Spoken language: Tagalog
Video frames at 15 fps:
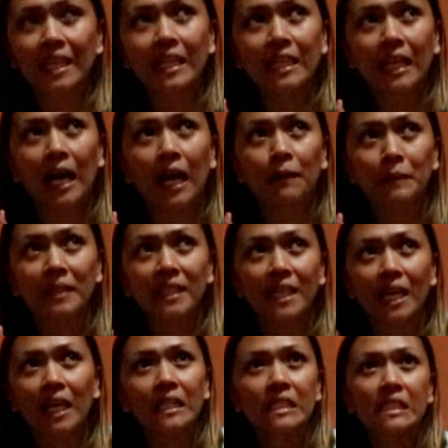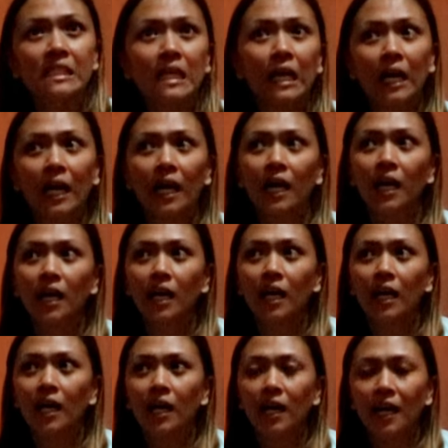na ginamit niya sa
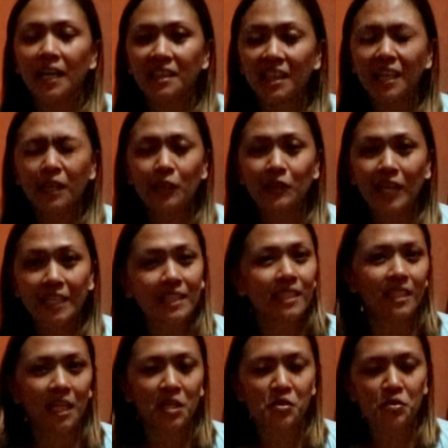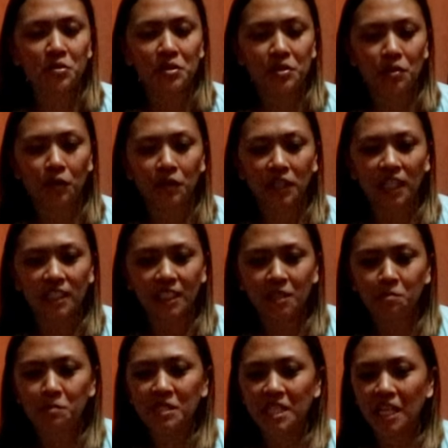I think United Nations yon Ang
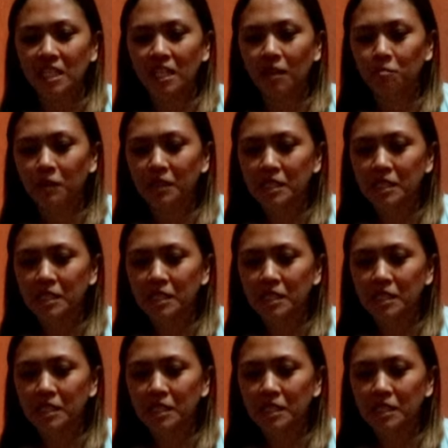represent niyang